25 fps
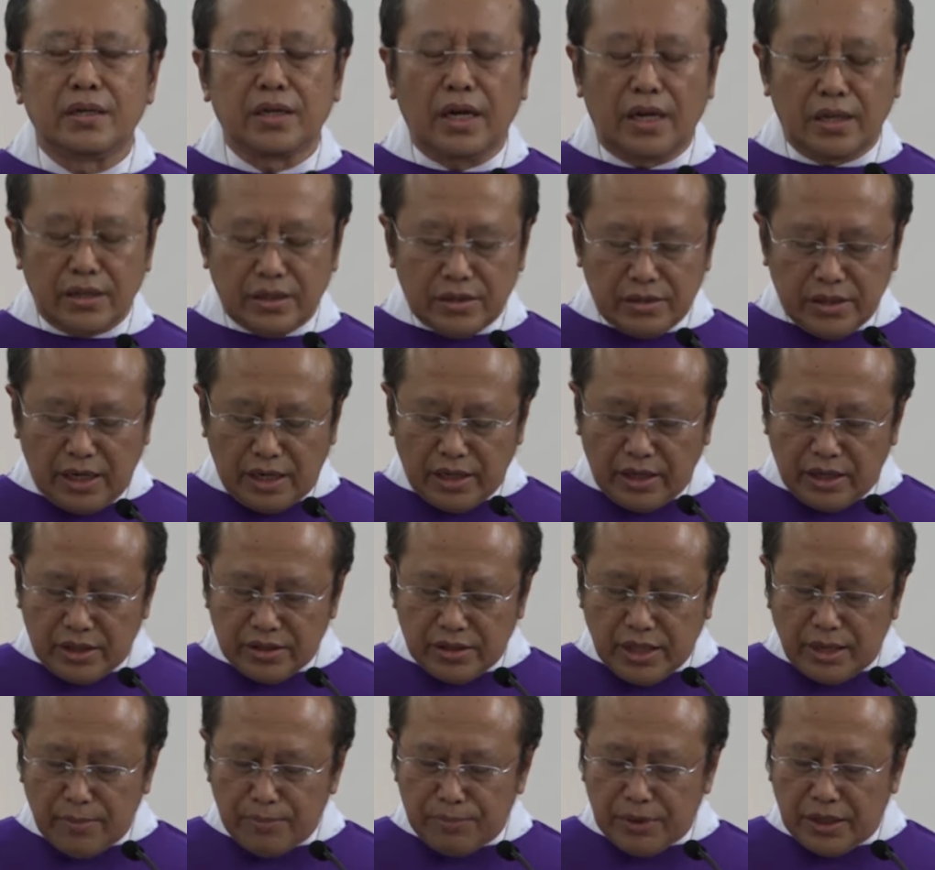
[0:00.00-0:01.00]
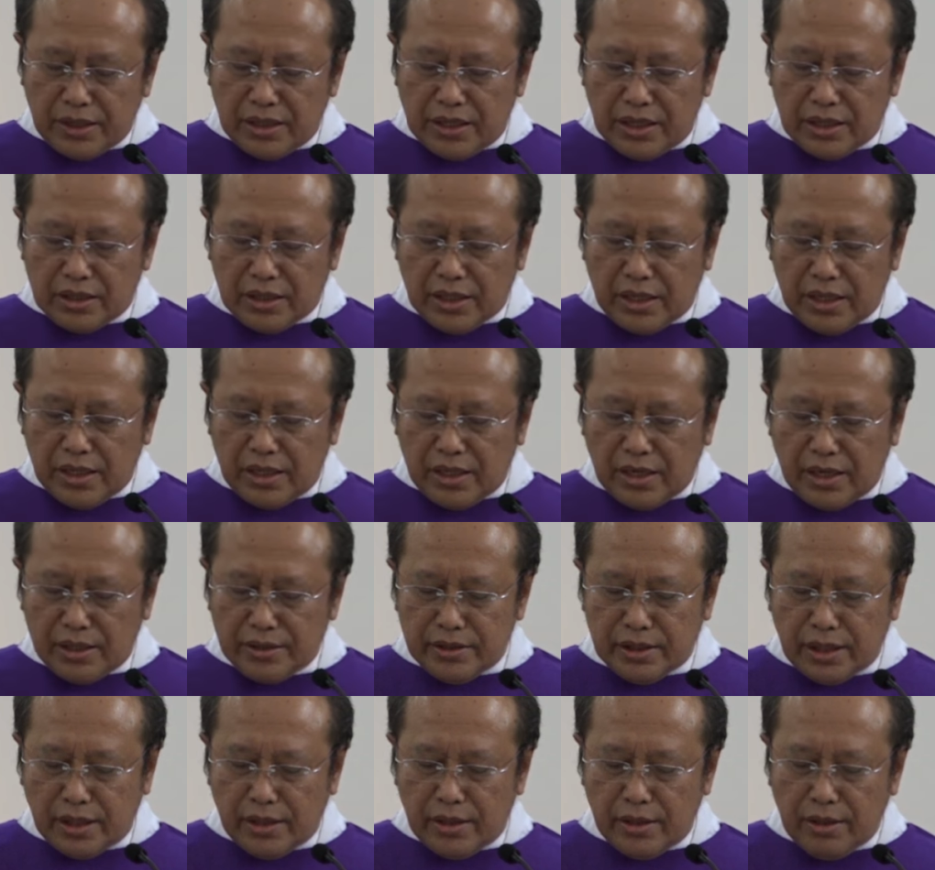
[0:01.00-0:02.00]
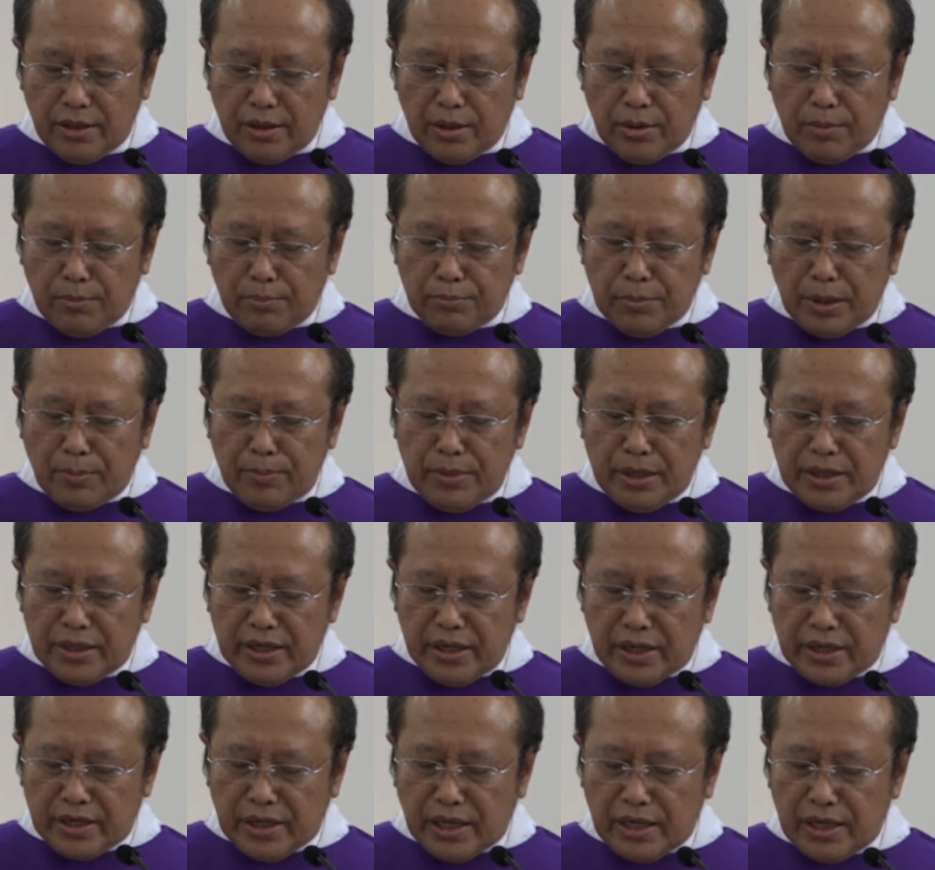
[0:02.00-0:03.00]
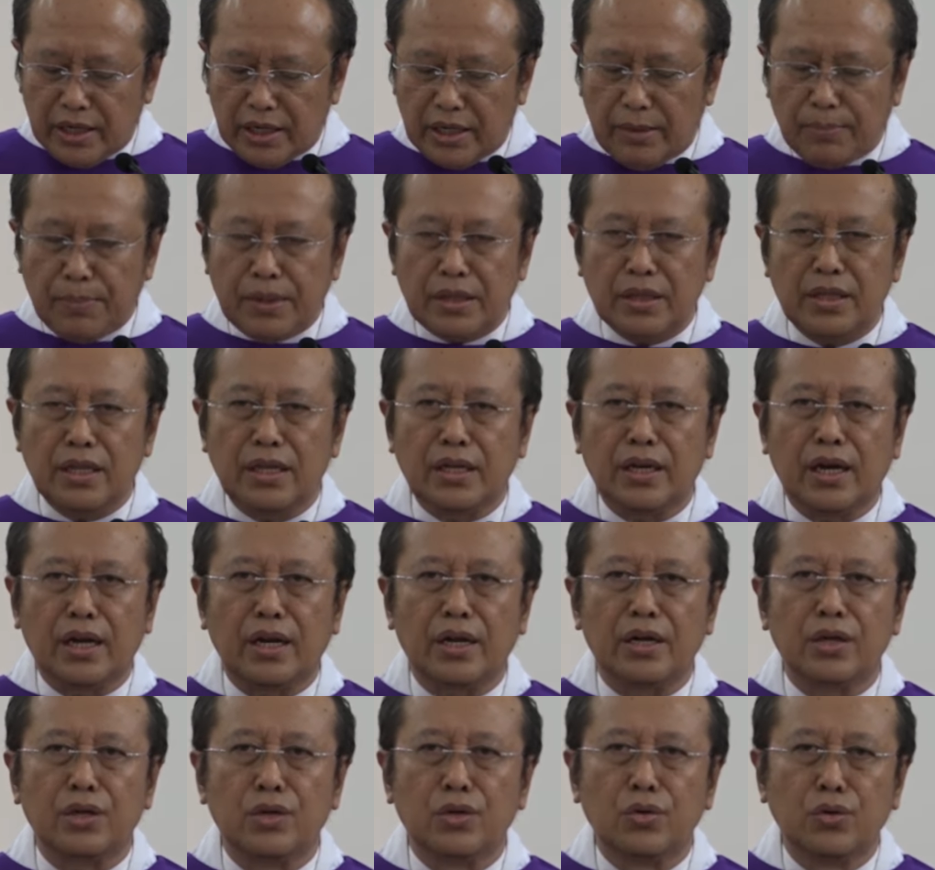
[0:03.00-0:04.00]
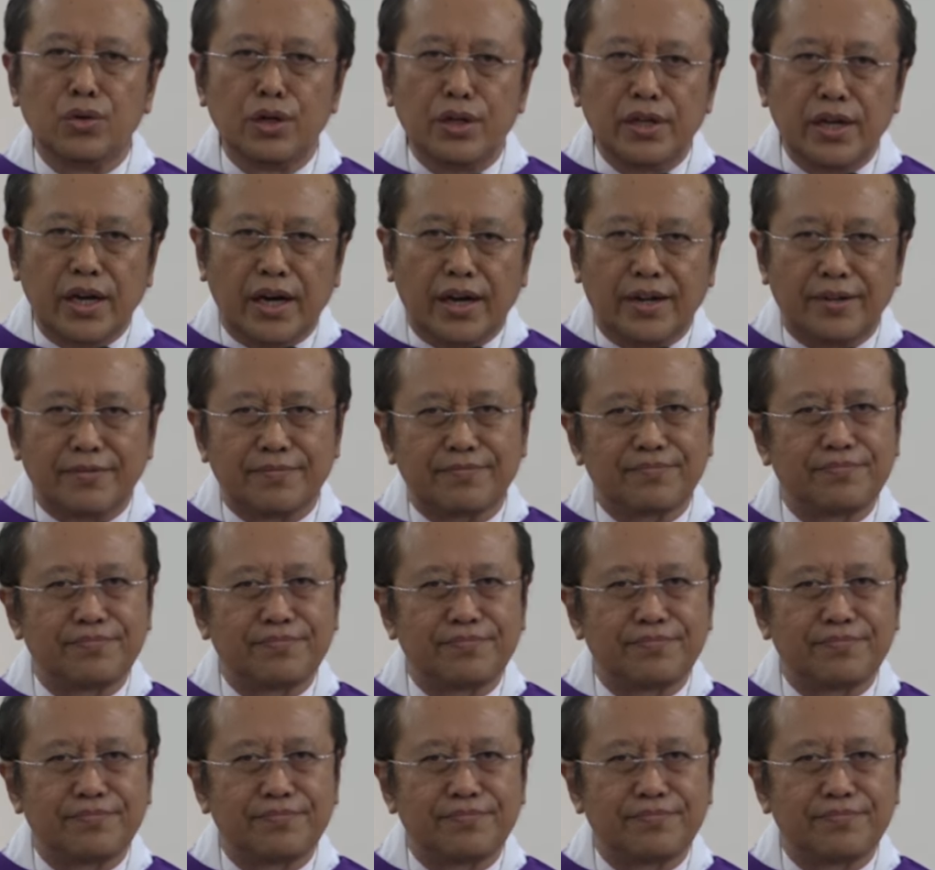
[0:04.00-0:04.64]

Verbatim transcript: Dan jangan sampai kita hanya memikirkan kepentingan dunia.